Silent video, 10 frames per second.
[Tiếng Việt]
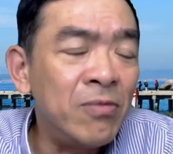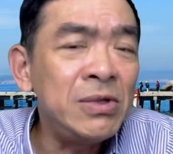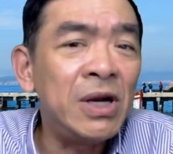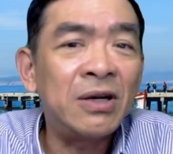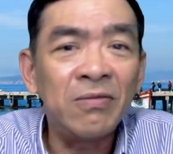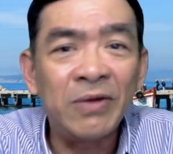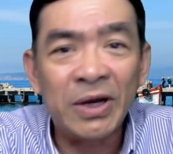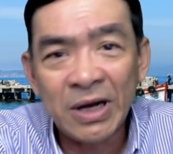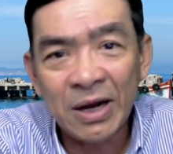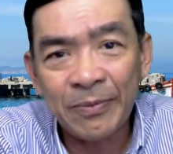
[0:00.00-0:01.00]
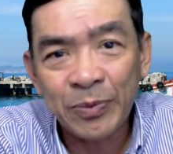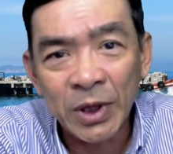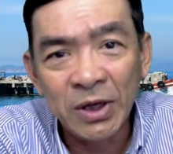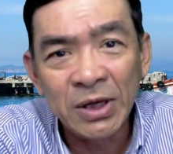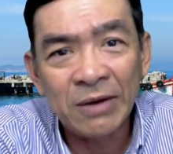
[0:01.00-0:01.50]
ở trong Việt Nam
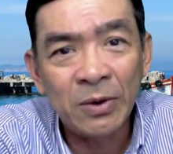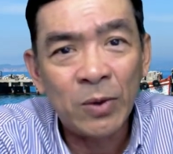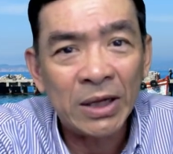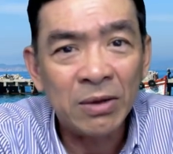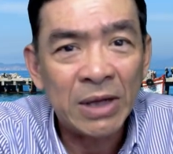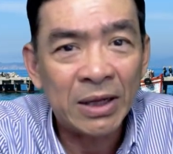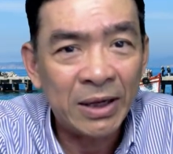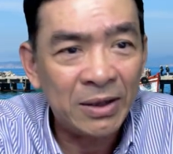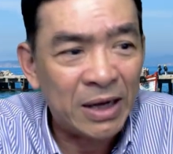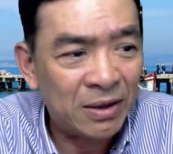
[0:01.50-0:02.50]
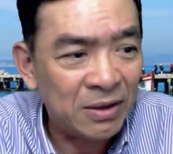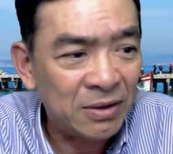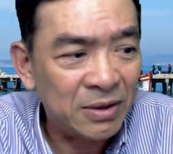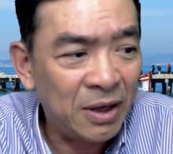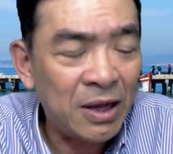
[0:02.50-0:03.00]
những ngày vừa qua chúng ta thấy rằng lực lượng
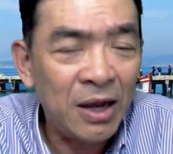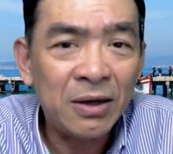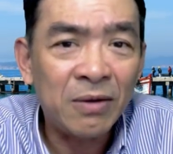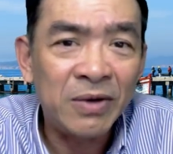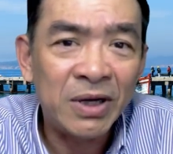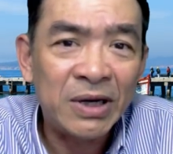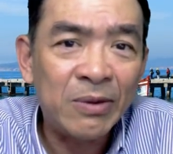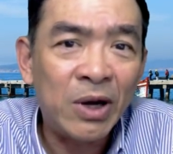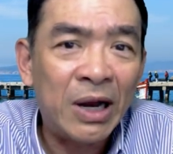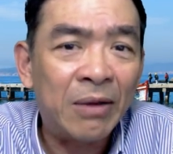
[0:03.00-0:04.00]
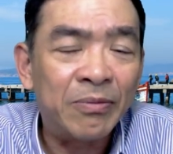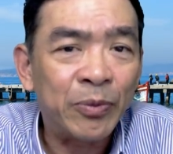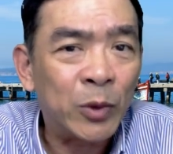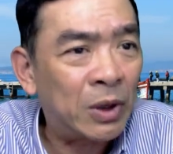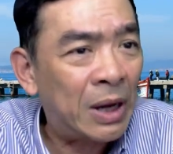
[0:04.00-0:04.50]
y tế ở trong Việt Nam họ làm
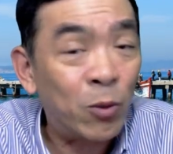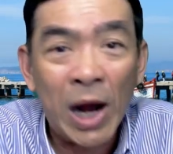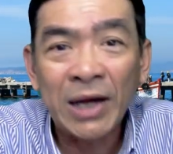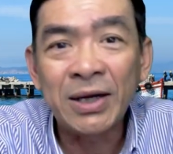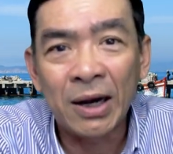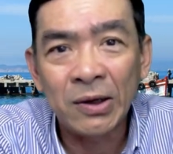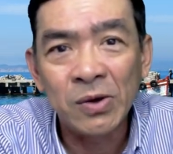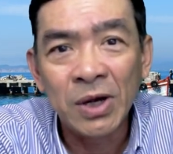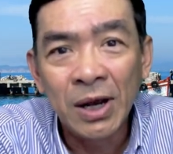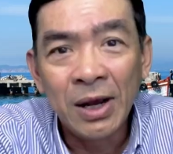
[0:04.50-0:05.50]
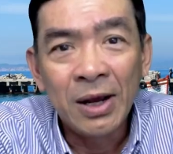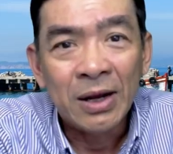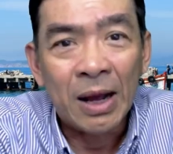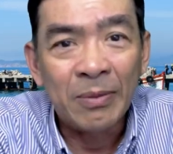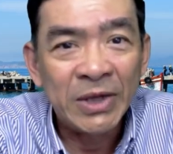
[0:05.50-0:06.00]
họ làm quá trời luôn
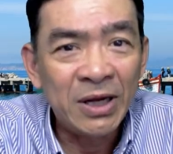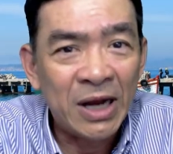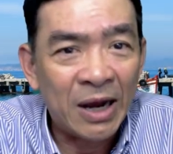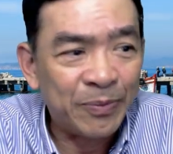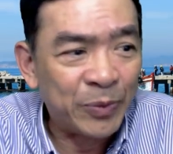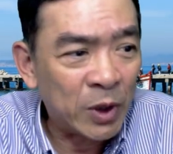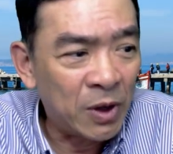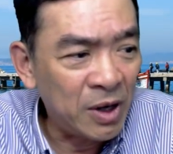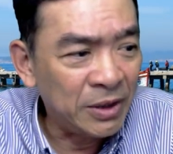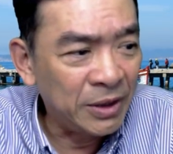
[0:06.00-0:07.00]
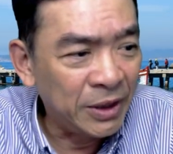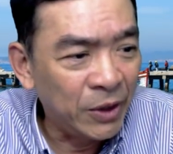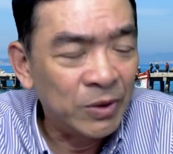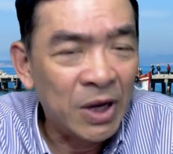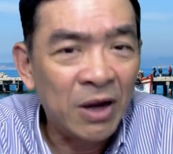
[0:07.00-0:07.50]
thậm chí là có nhiều
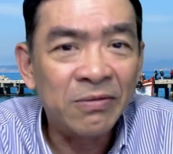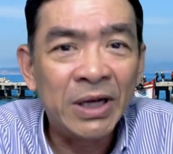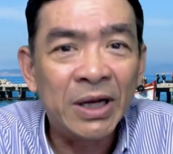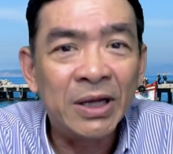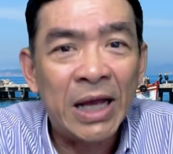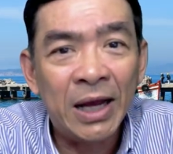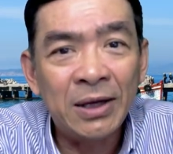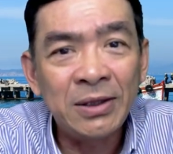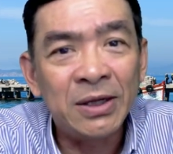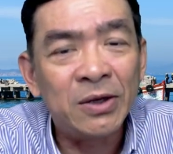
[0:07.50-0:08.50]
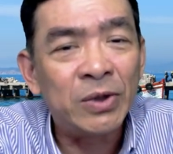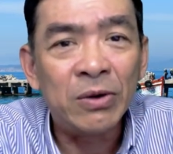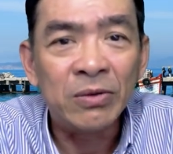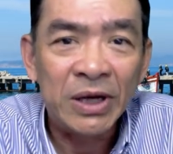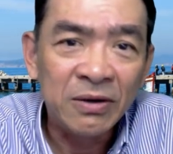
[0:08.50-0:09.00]
nhân viên y tế nhiều điều
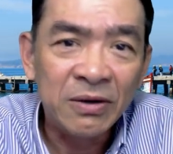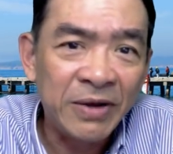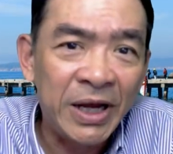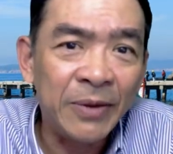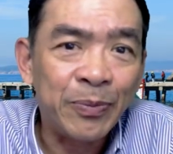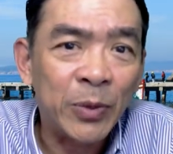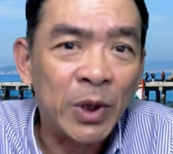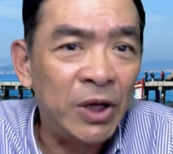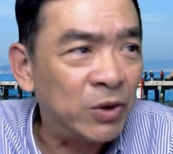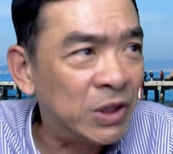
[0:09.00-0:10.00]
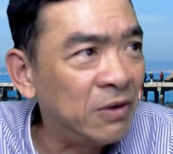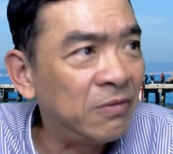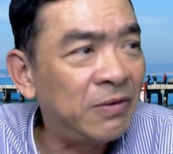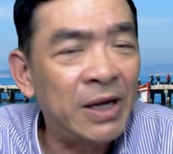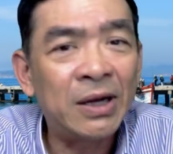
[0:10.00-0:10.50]
dưỡng viên nhiều sinh
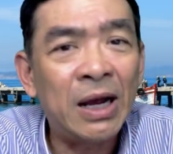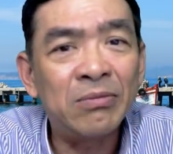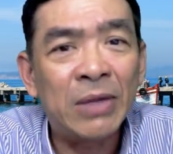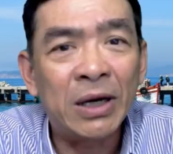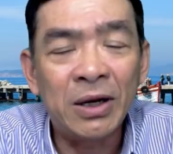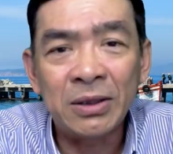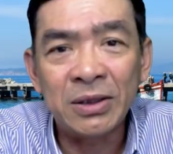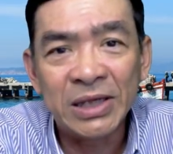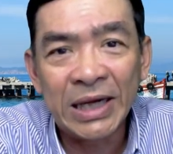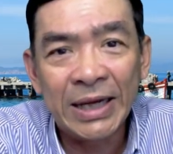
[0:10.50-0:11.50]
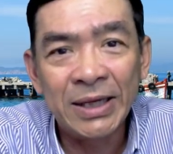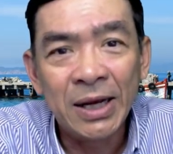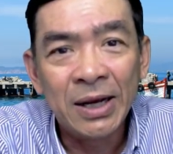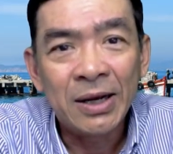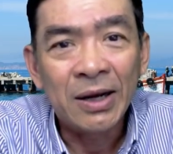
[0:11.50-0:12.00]
viên mà gọi là trường y
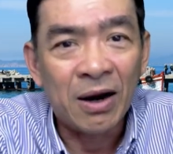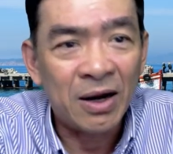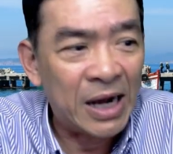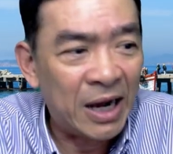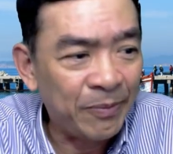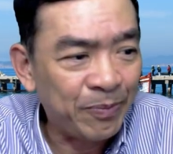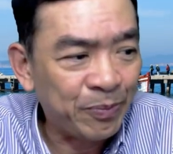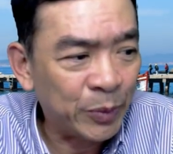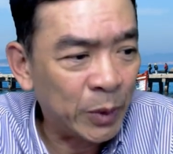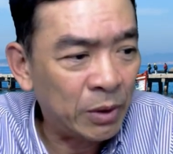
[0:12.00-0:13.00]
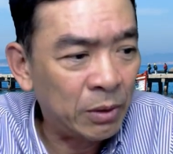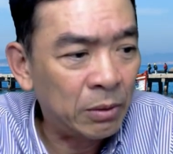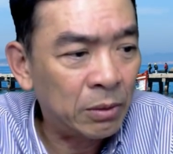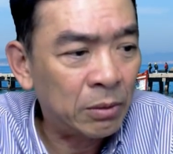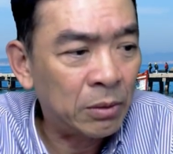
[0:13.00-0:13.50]
họ đã um,
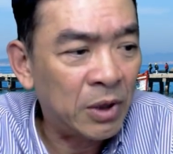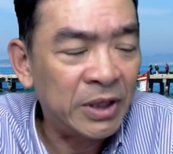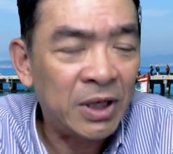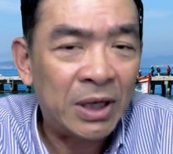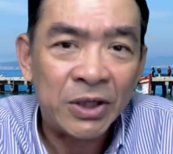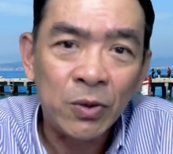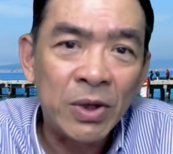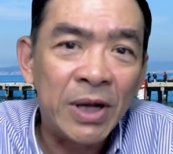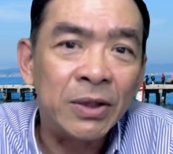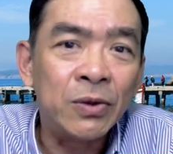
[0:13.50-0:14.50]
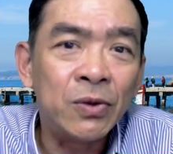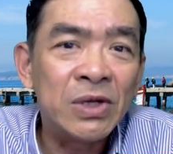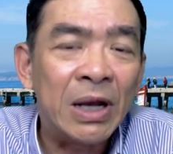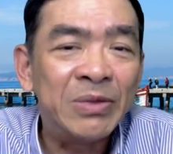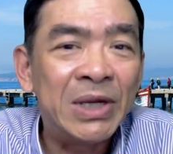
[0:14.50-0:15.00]
coi như là xỉu lên xỉu xuống
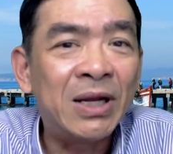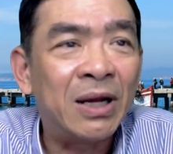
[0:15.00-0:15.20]
thậm chí là